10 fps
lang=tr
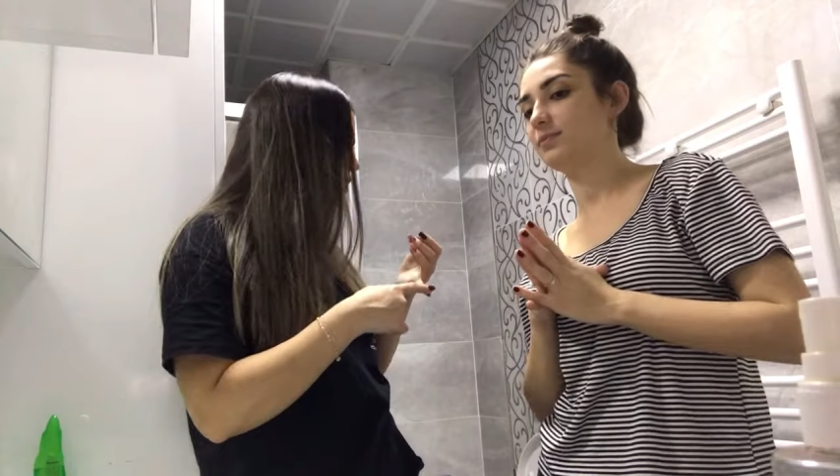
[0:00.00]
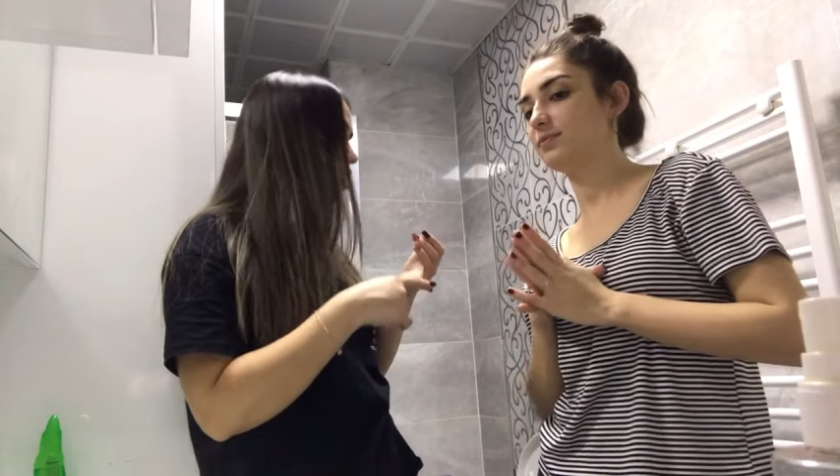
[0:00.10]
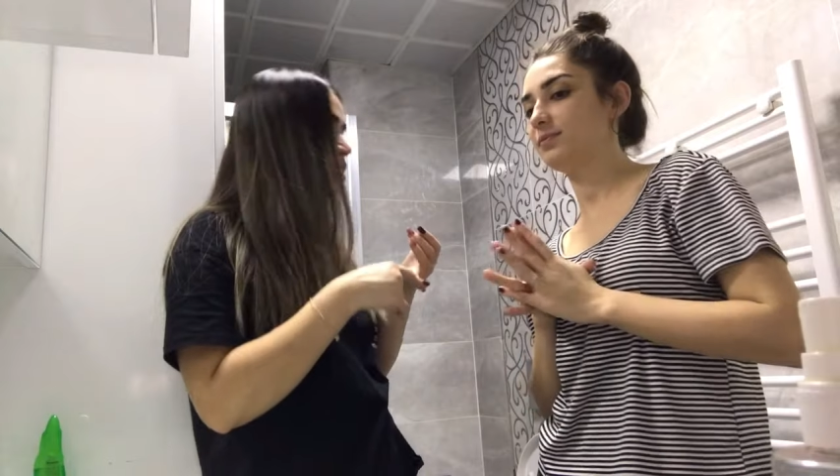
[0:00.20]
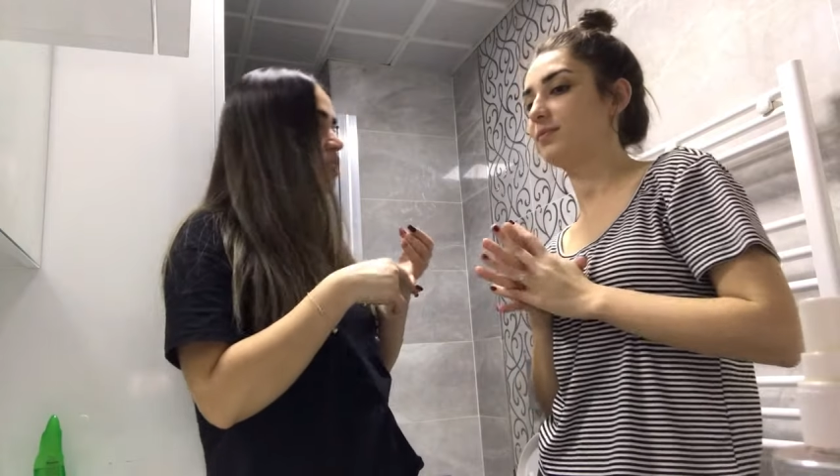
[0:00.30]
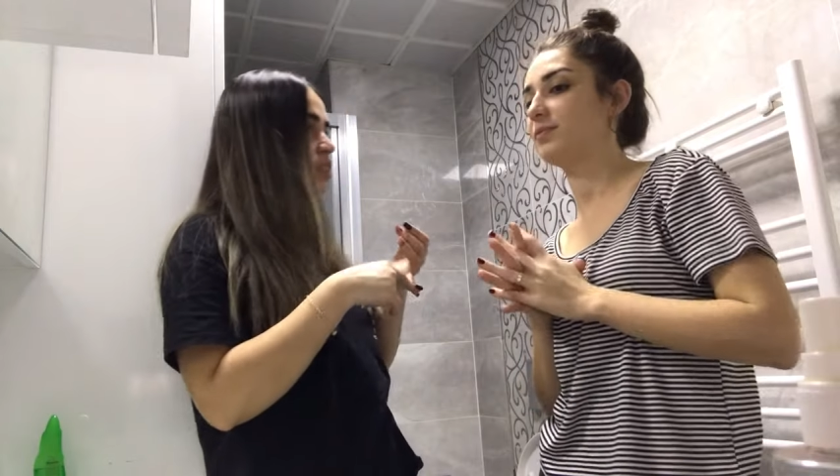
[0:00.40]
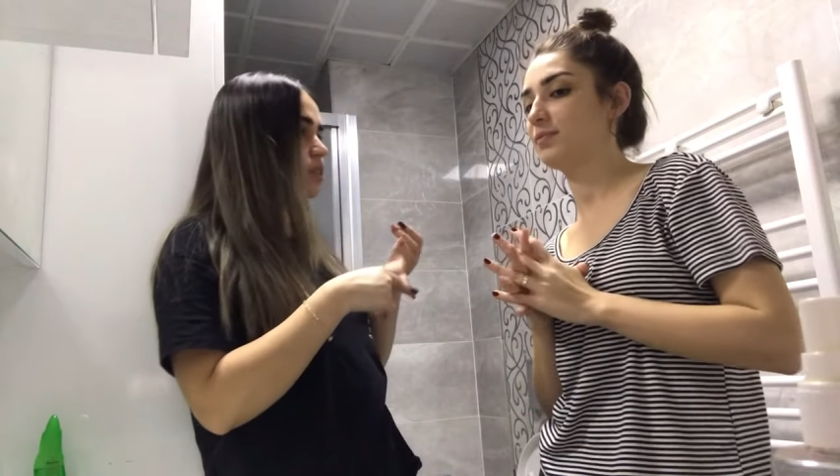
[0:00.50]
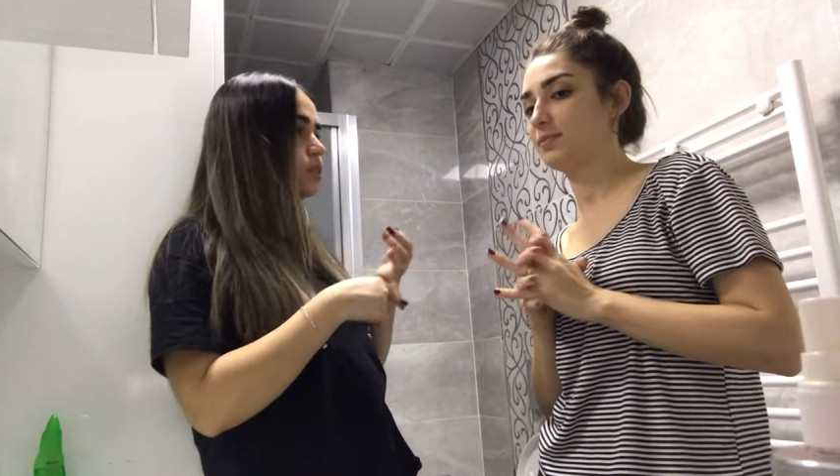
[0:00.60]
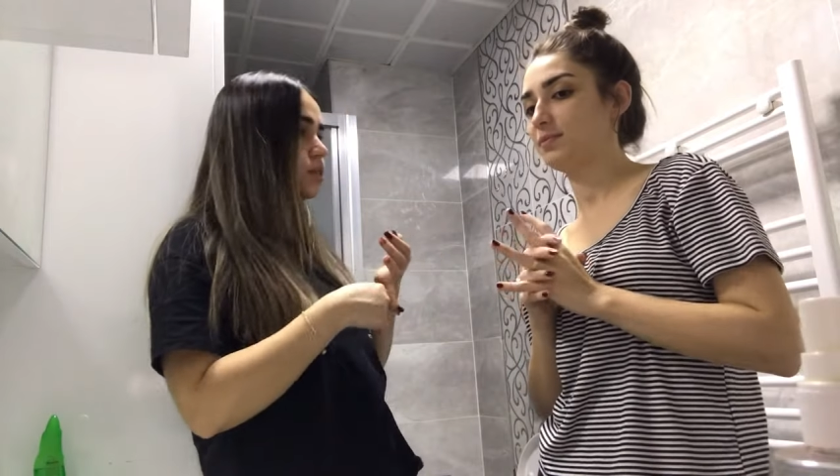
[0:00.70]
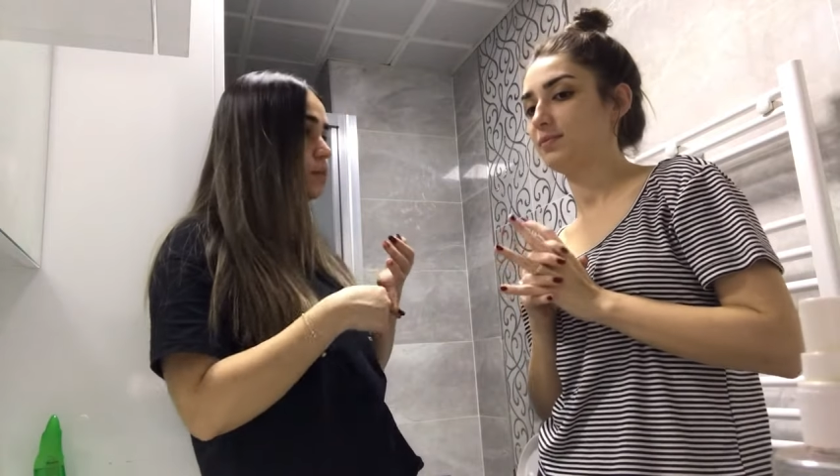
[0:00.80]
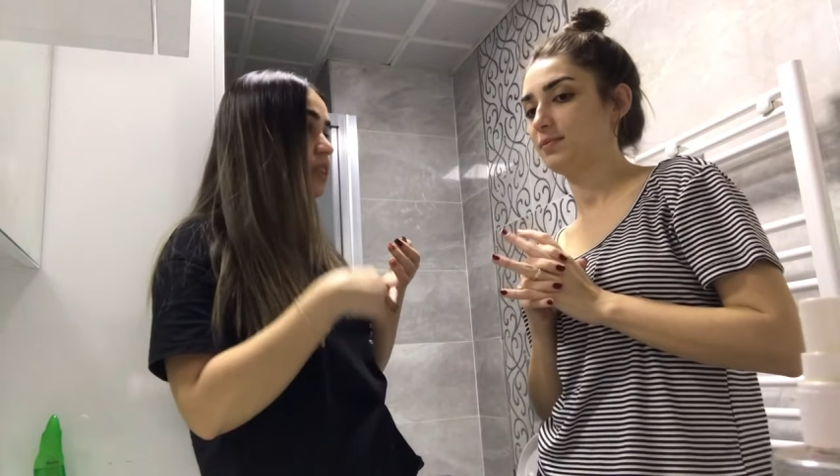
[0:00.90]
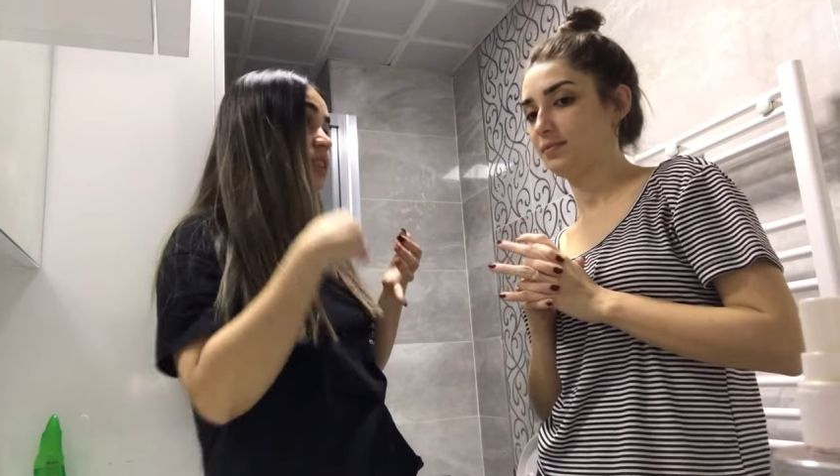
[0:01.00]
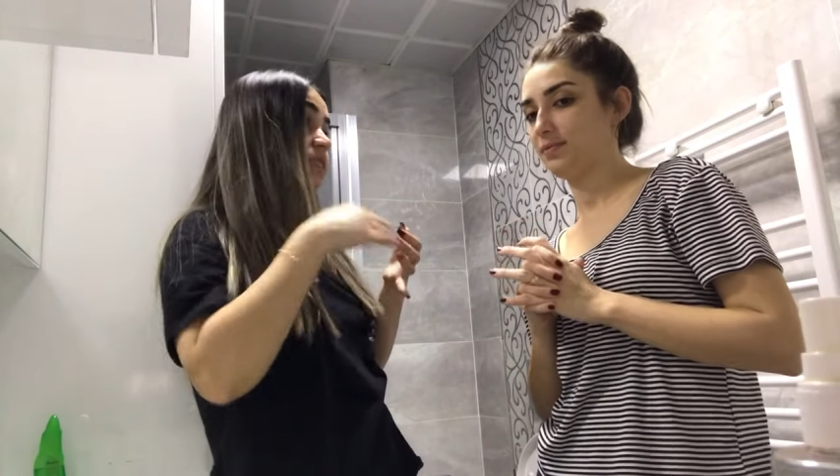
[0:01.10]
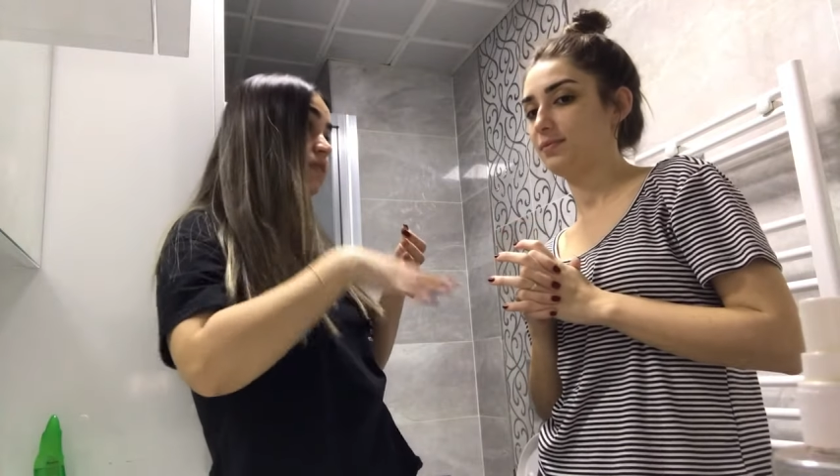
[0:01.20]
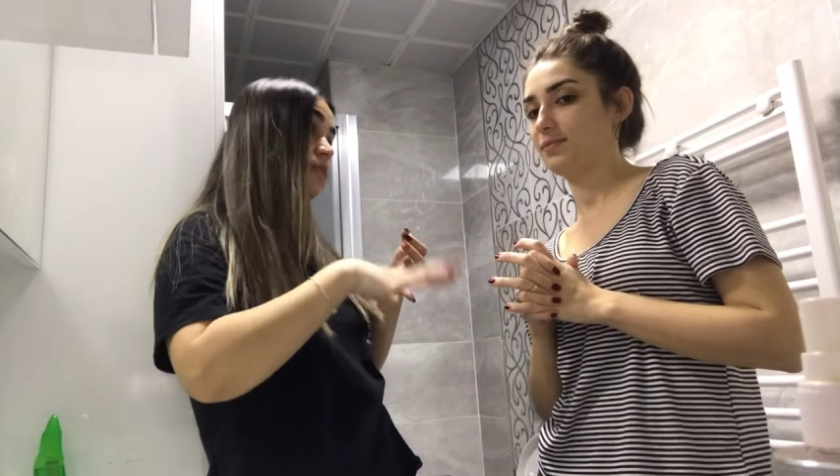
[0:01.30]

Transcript: Hint yağı olabilir evde